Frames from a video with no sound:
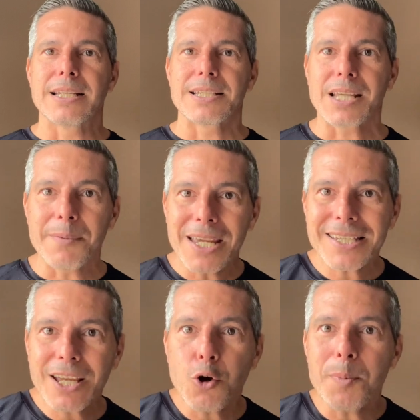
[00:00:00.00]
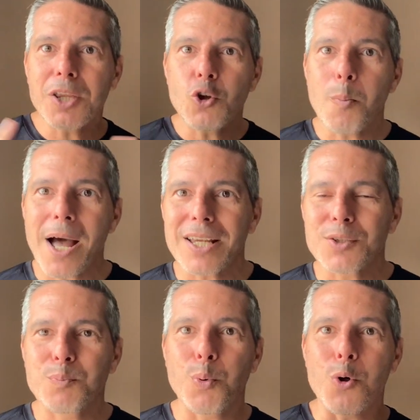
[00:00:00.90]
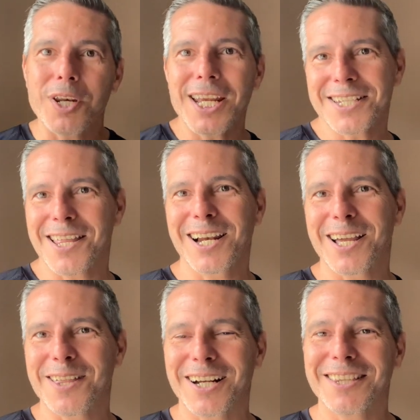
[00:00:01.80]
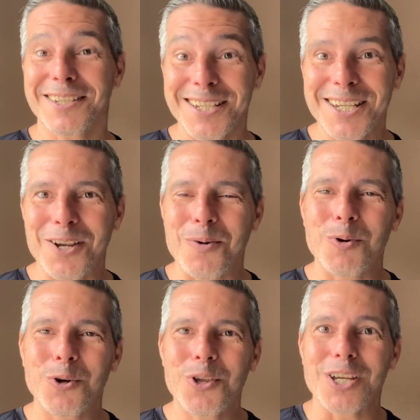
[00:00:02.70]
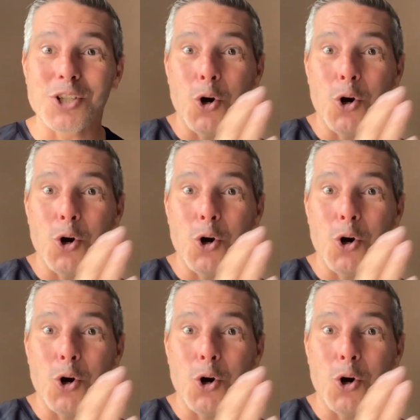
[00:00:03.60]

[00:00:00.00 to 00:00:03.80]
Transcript: ¿Sabías que comiendo más podrías adelgazarte? Sí, sí, como lo oyes,